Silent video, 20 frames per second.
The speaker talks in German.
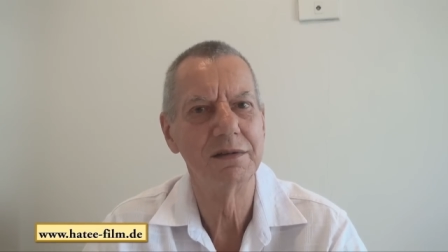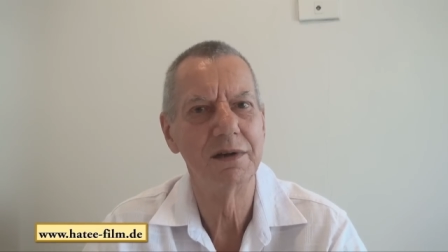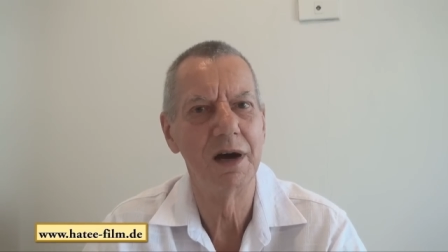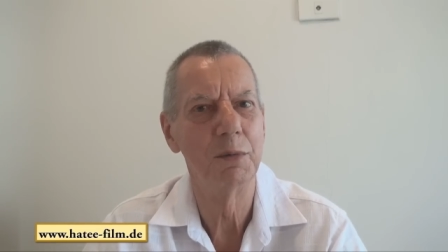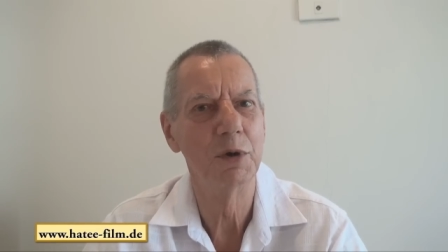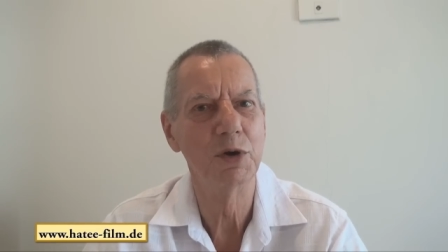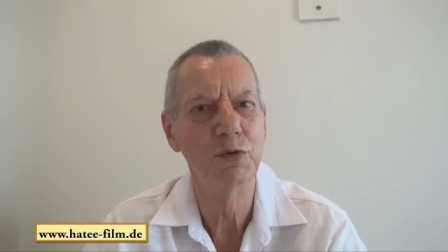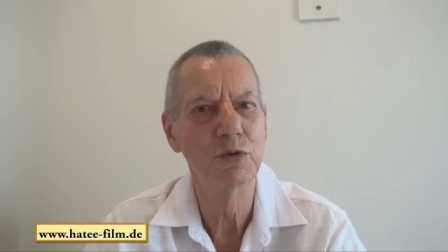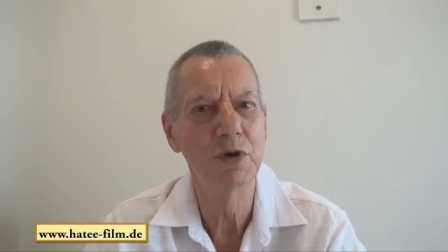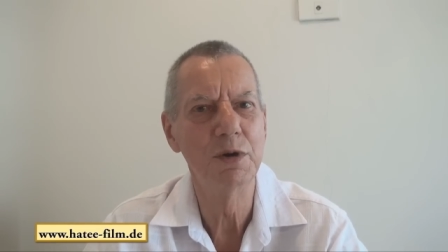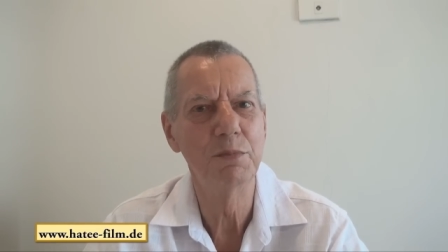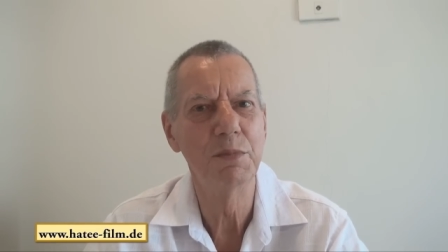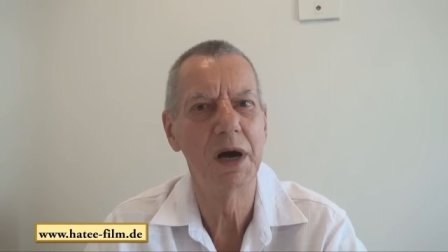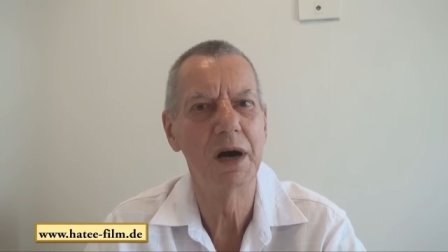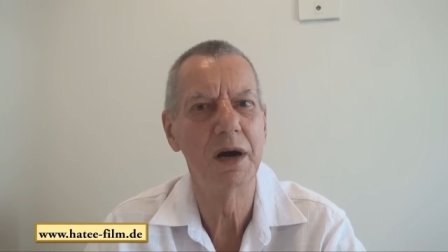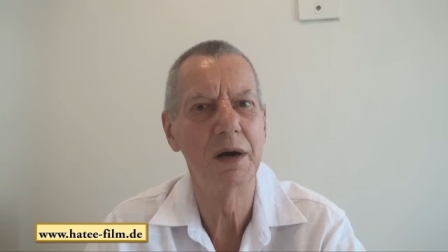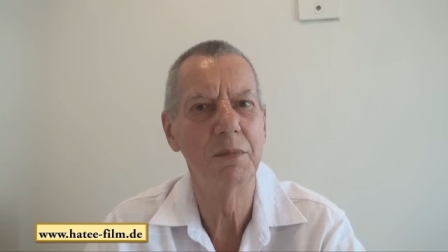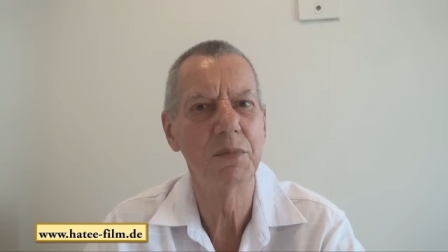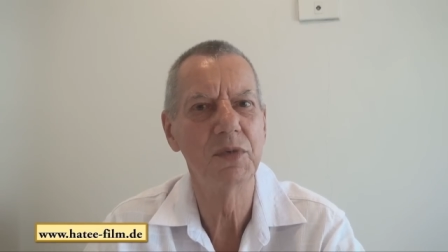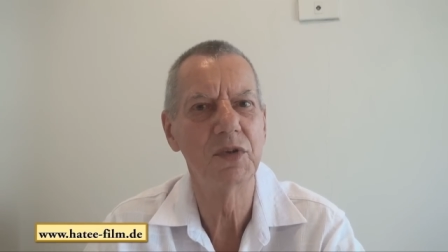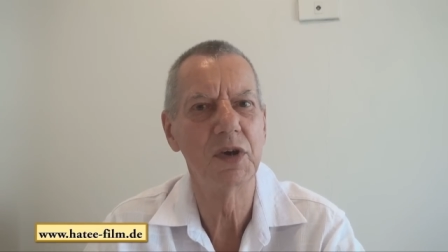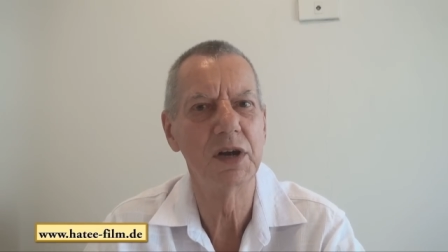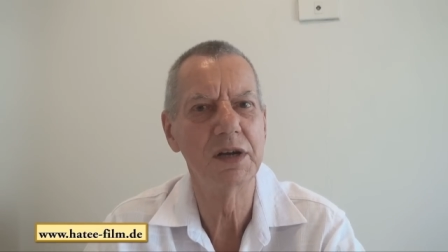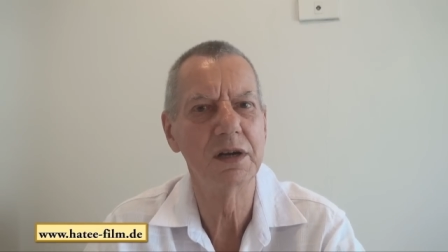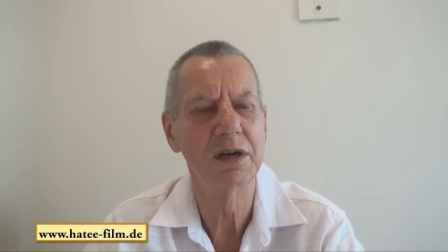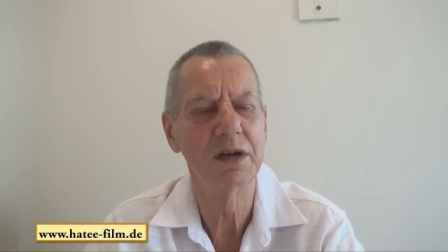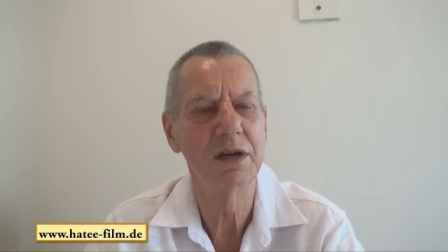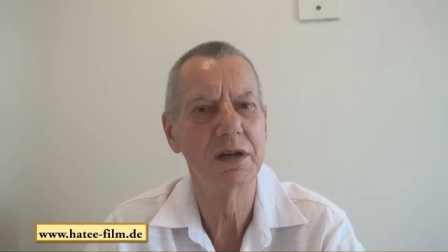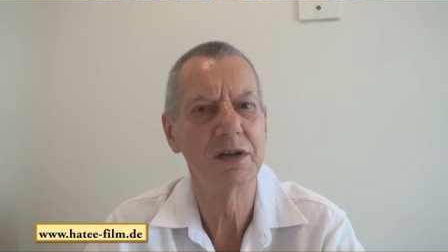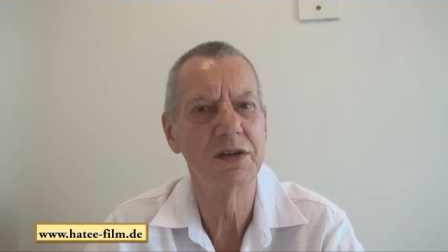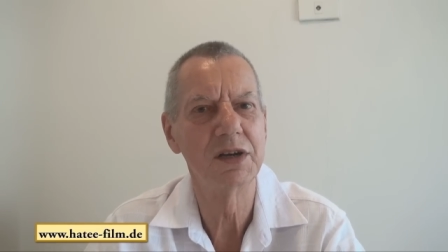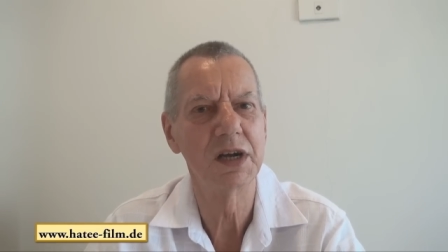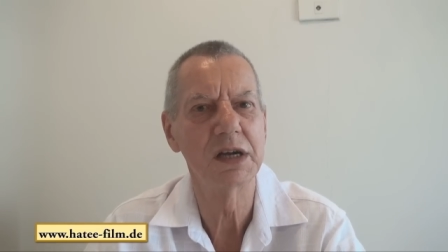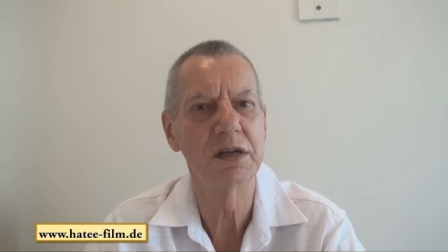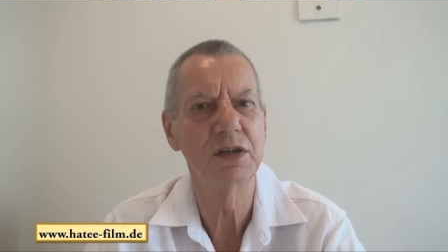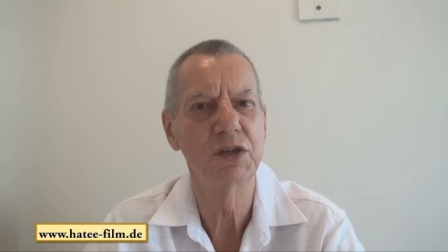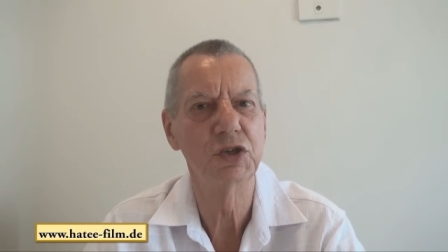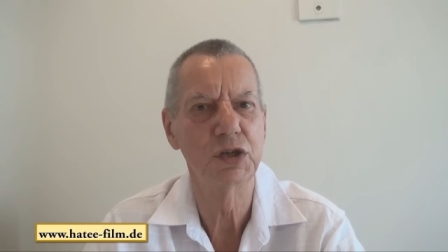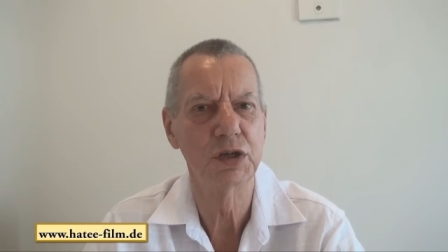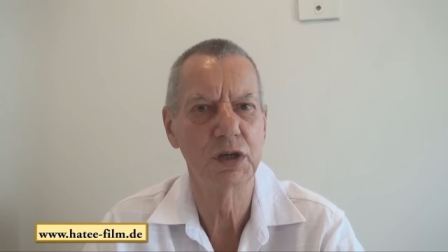aber nur im Rahmen seiner
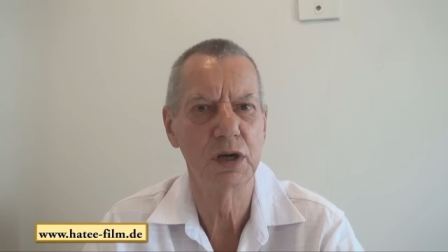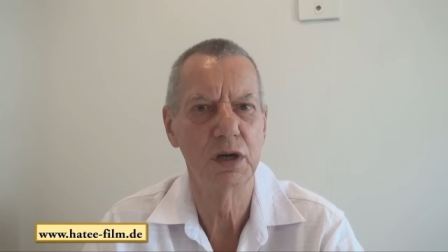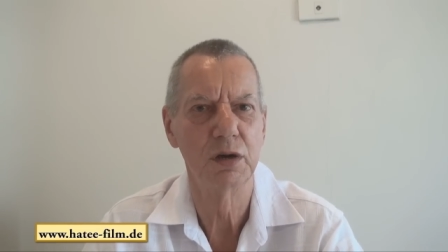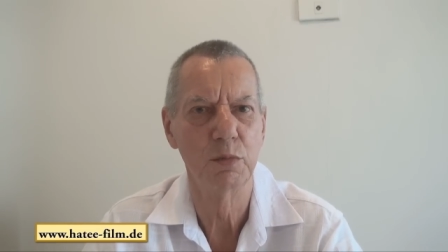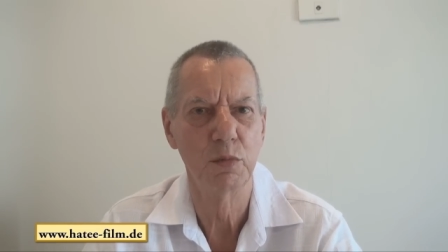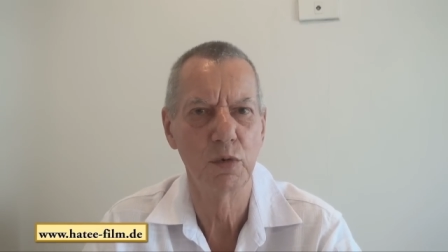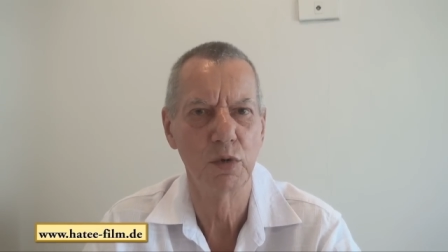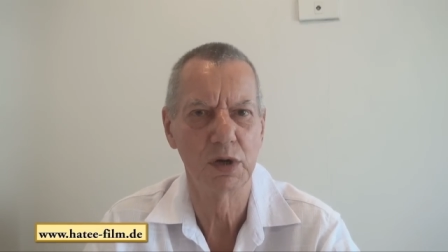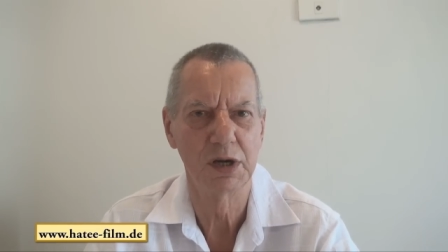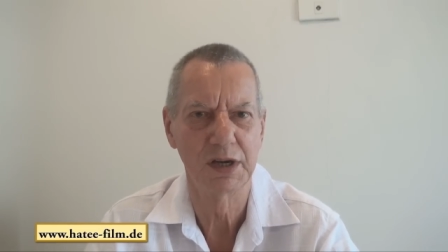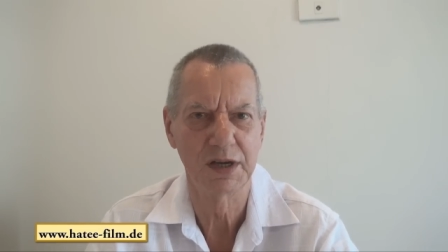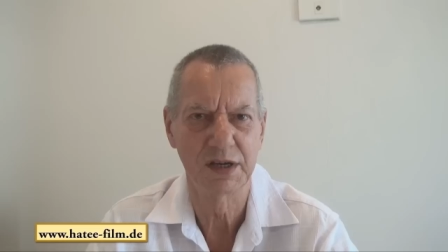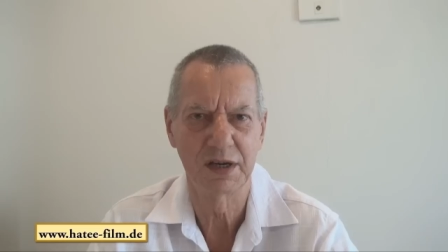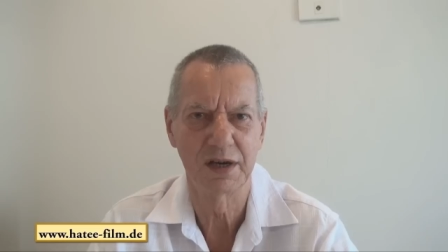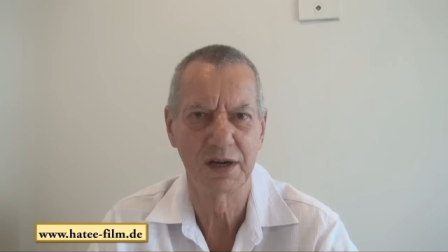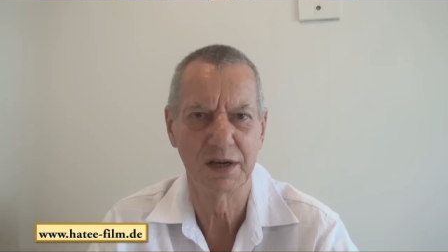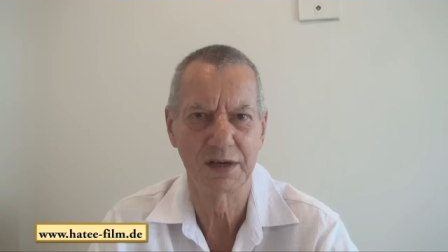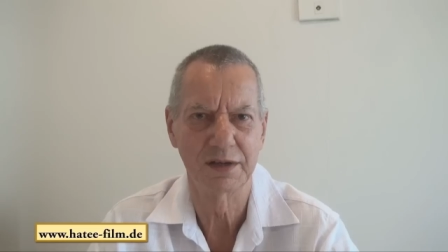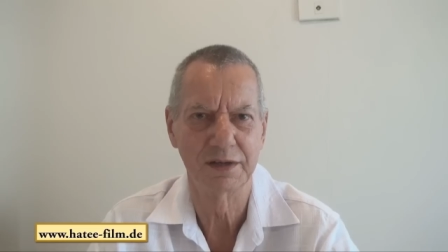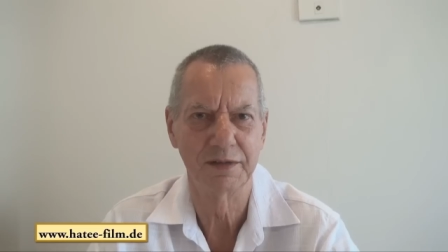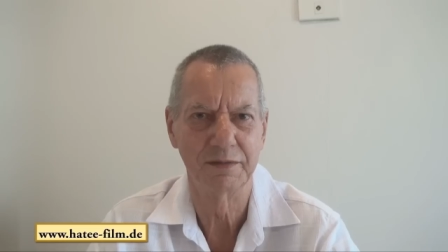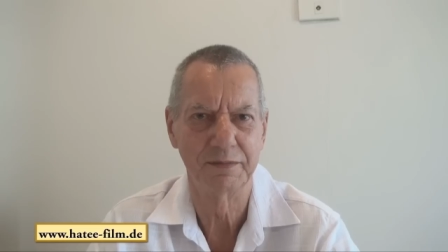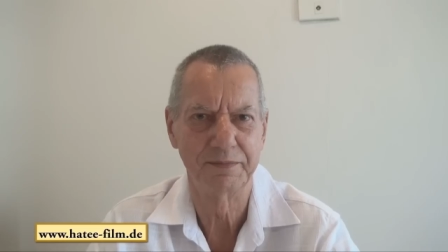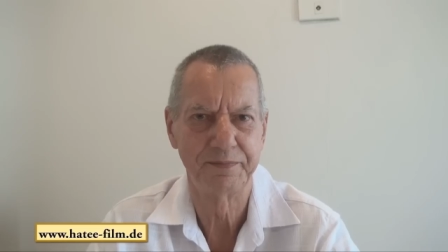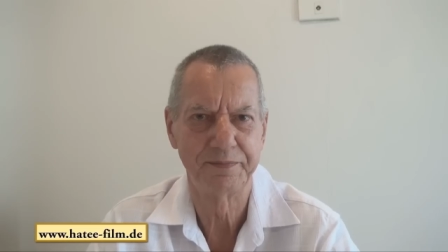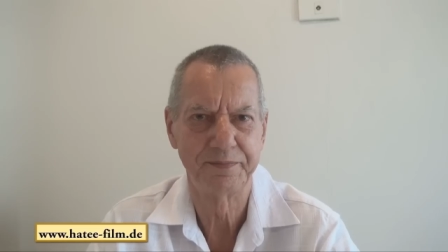technischen Möglichkeiten.